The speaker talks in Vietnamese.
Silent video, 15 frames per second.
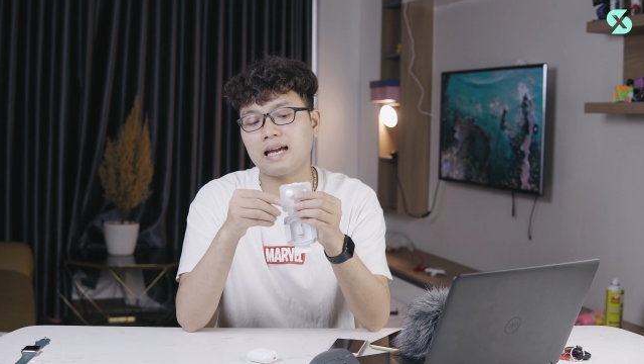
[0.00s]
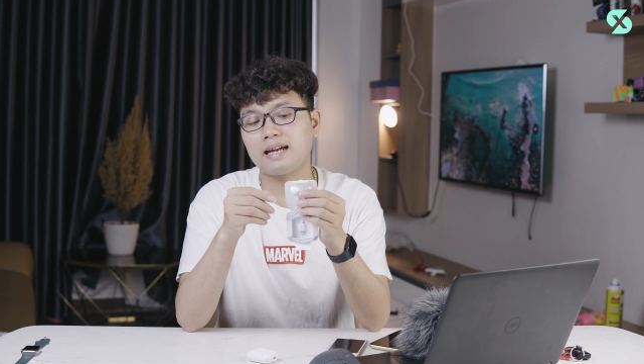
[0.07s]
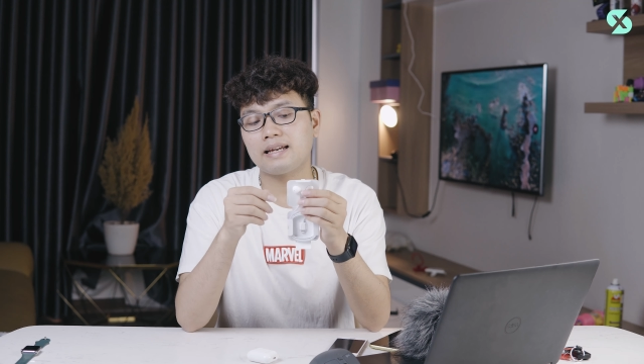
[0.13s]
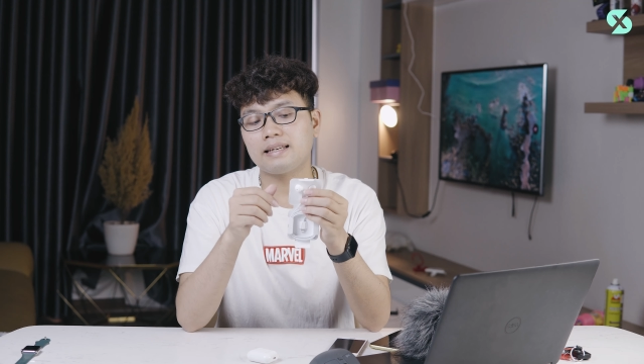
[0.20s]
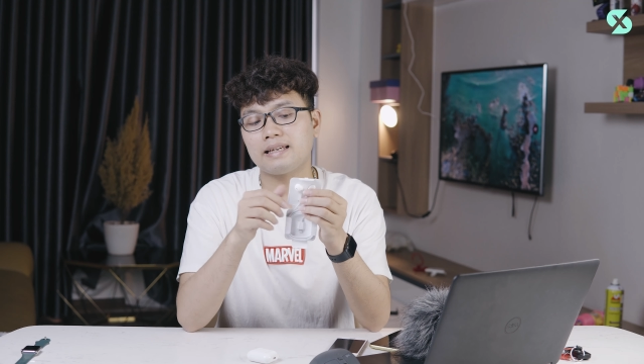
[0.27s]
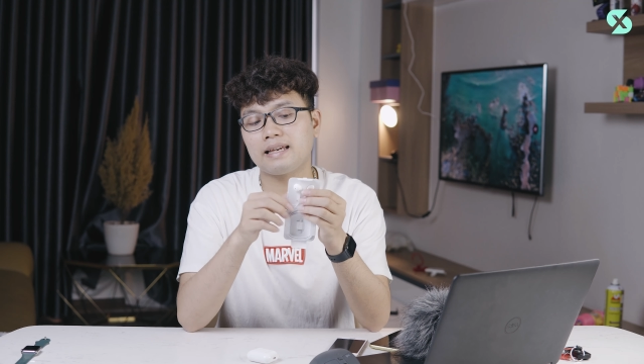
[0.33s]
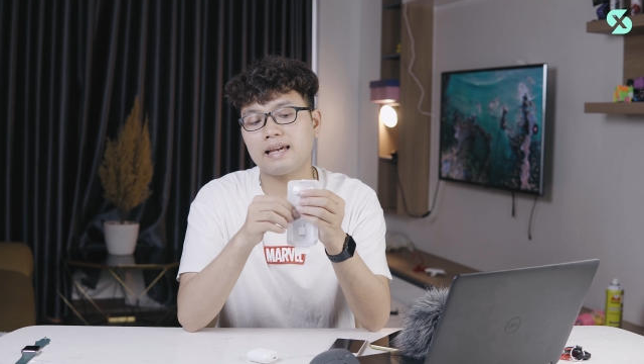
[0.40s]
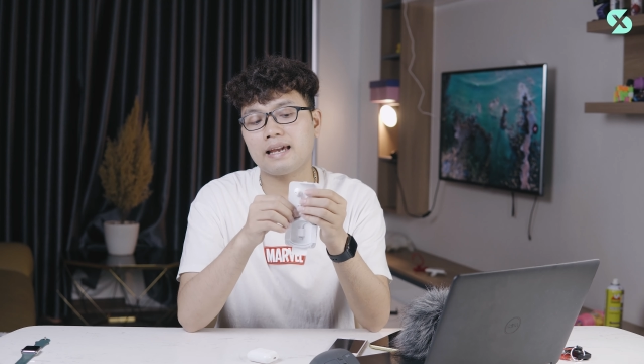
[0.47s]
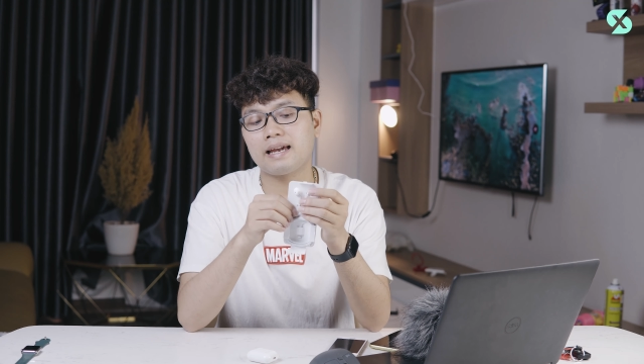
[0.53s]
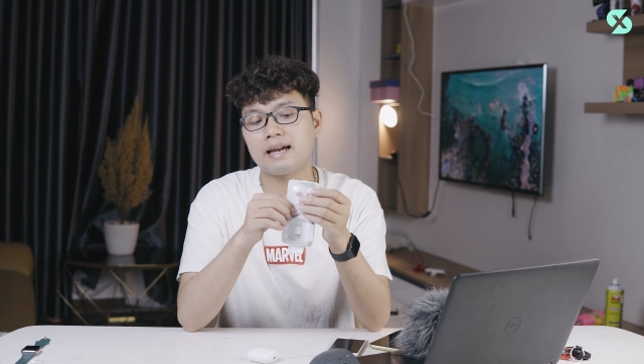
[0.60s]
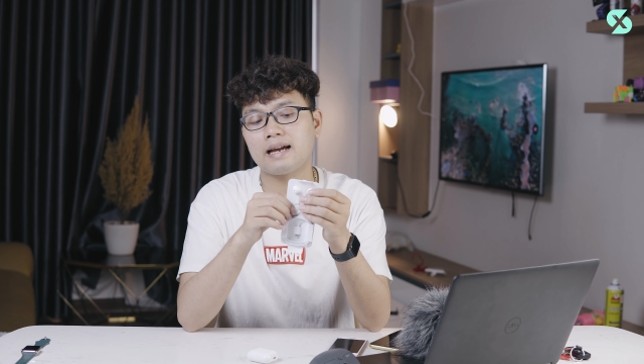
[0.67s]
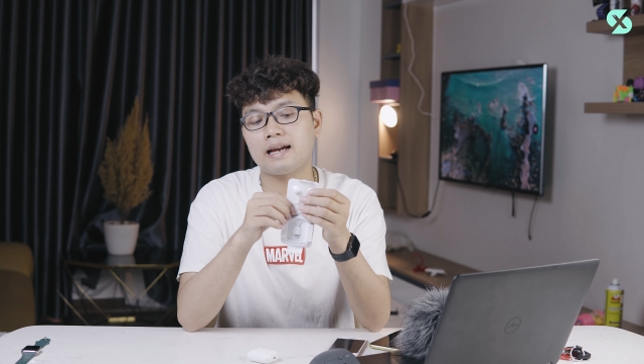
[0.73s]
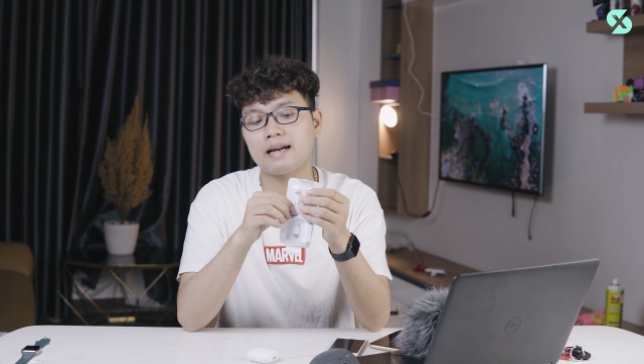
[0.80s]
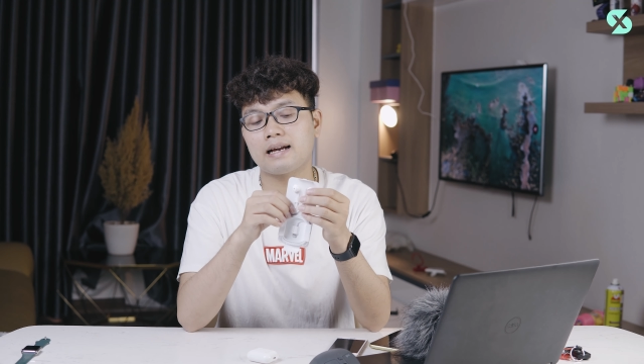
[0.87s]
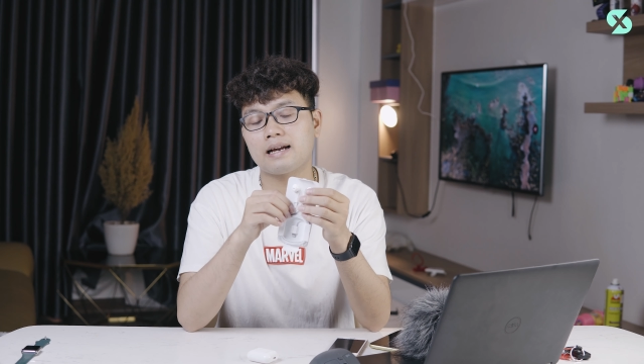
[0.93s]
tai
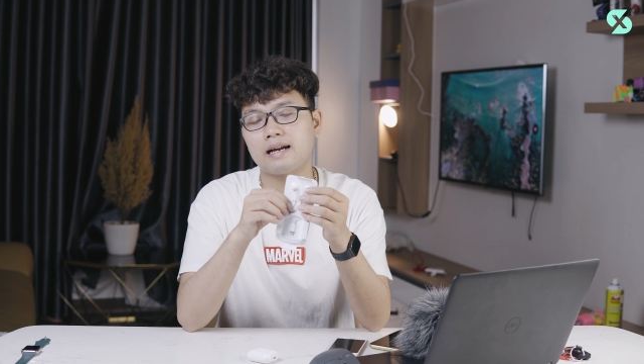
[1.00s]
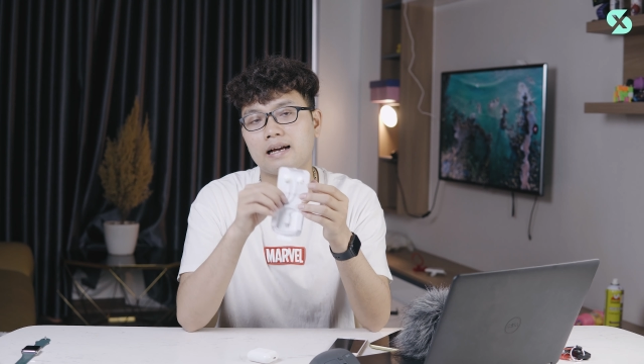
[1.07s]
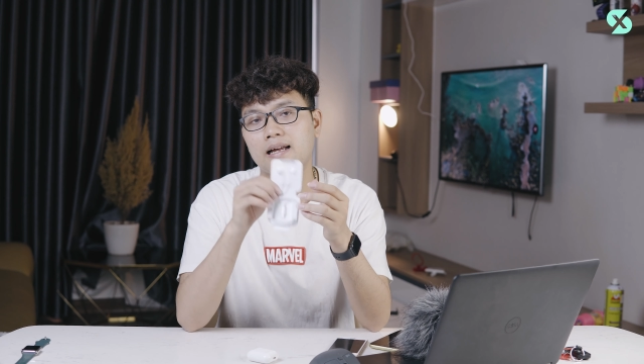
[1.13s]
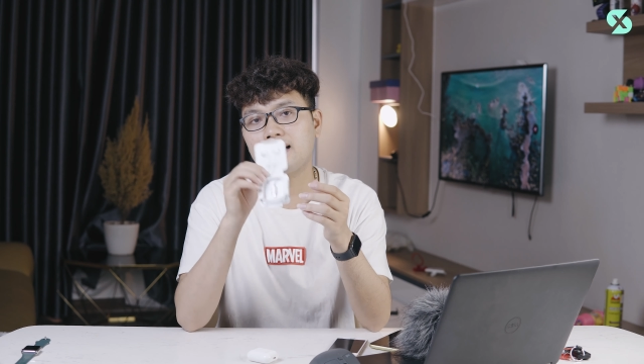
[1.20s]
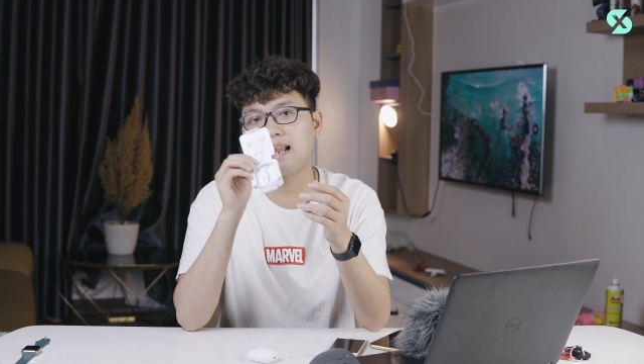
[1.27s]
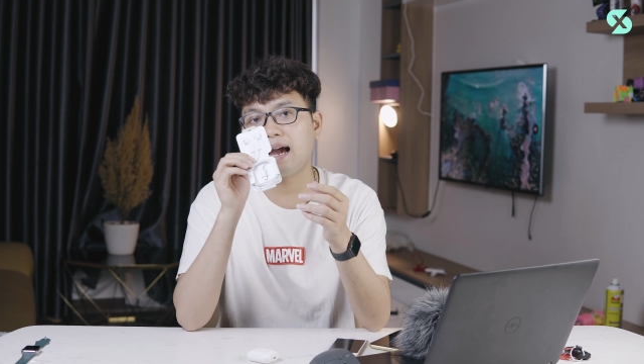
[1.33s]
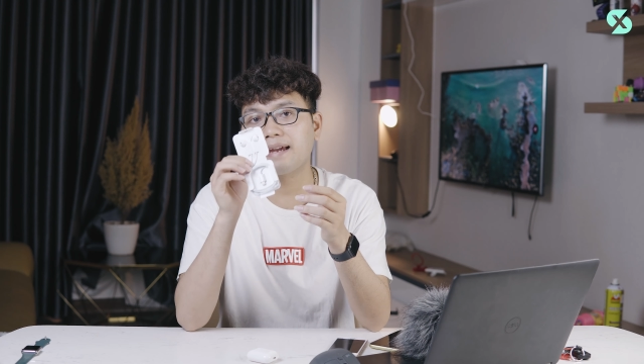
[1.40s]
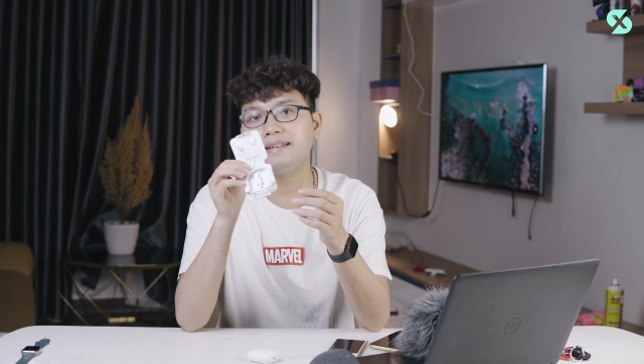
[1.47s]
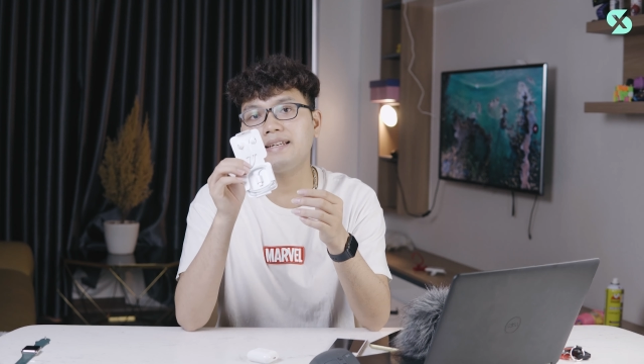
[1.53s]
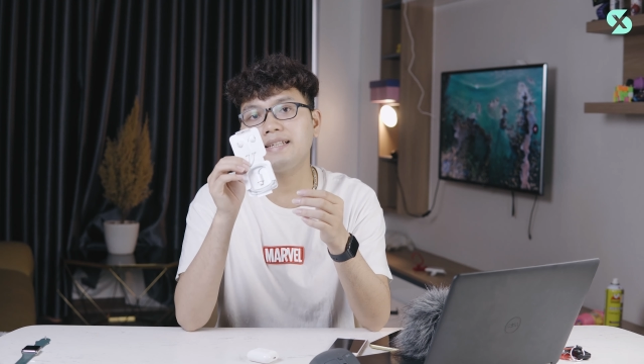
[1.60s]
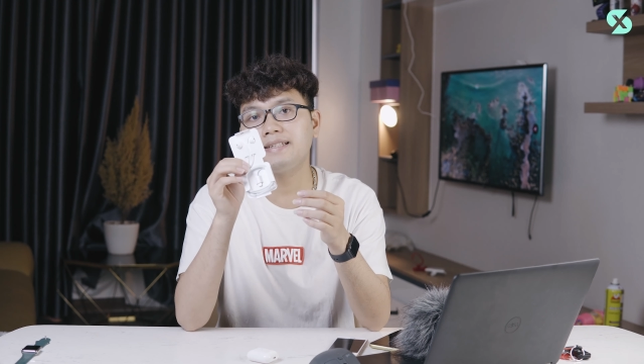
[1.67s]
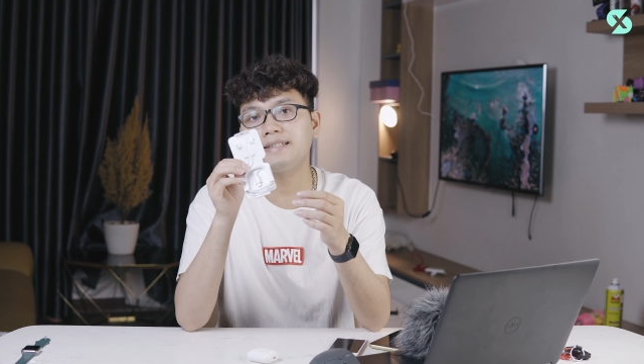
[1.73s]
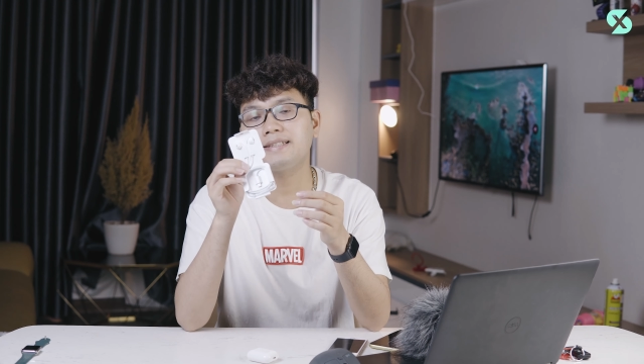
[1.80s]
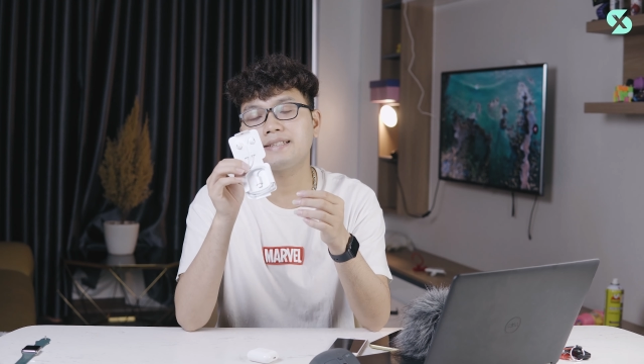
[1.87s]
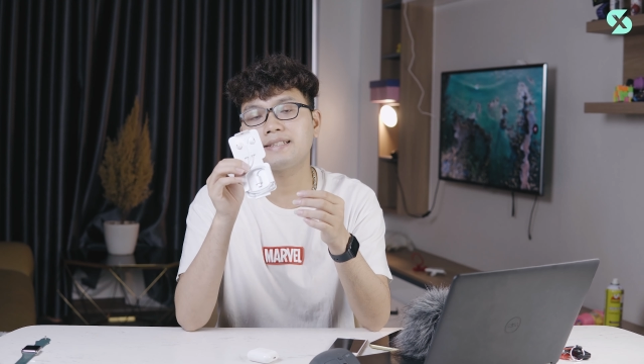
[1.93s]
nghe Lightning